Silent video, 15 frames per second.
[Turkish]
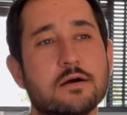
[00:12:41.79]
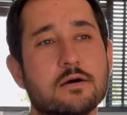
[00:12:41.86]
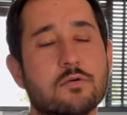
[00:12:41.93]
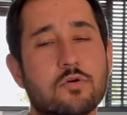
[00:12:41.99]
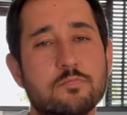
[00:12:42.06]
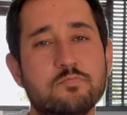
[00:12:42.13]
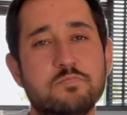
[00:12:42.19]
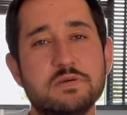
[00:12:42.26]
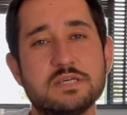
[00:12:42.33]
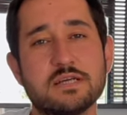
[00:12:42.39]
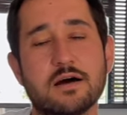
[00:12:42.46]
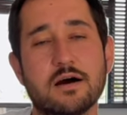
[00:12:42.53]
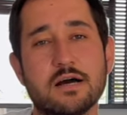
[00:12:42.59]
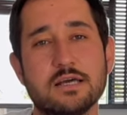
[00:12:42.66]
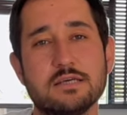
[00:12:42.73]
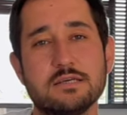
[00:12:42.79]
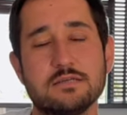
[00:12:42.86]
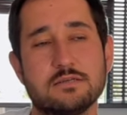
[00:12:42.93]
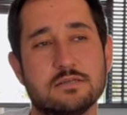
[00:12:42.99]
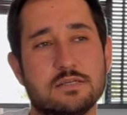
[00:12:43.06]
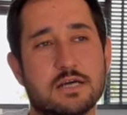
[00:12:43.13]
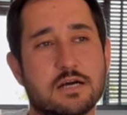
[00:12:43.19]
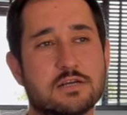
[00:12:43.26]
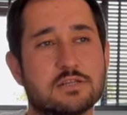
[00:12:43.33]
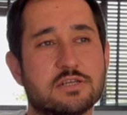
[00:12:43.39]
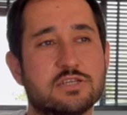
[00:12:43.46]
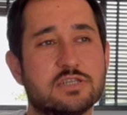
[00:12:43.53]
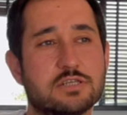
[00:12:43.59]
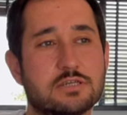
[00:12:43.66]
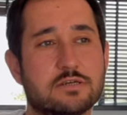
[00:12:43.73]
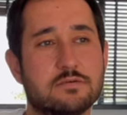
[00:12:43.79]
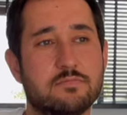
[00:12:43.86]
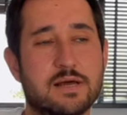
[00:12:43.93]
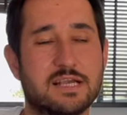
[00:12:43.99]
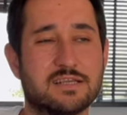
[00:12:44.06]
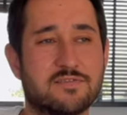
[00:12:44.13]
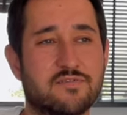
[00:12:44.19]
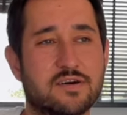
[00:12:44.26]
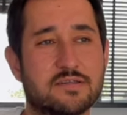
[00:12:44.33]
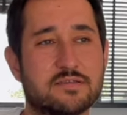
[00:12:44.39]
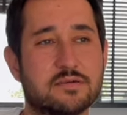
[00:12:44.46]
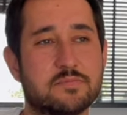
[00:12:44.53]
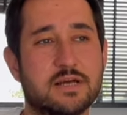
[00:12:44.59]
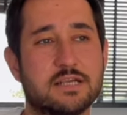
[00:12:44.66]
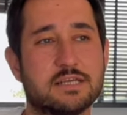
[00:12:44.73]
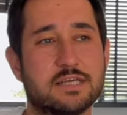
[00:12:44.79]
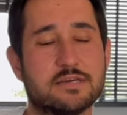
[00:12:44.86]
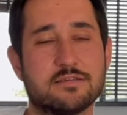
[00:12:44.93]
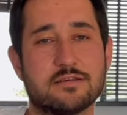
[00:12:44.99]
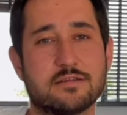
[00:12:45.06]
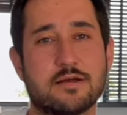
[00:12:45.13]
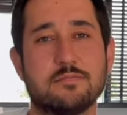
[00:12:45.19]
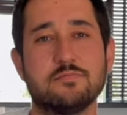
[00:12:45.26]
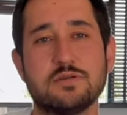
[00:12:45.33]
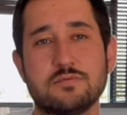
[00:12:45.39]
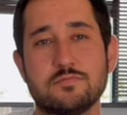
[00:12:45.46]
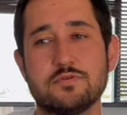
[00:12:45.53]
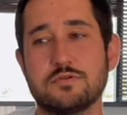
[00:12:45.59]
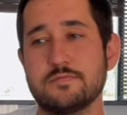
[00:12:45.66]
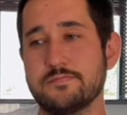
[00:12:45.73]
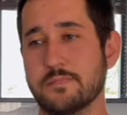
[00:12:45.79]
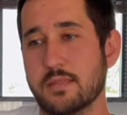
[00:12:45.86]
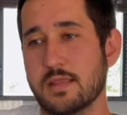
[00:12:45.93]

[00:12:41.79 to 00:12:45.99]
O bir ay yaklaşık belki fazla belki eksik tam bilmiyorum.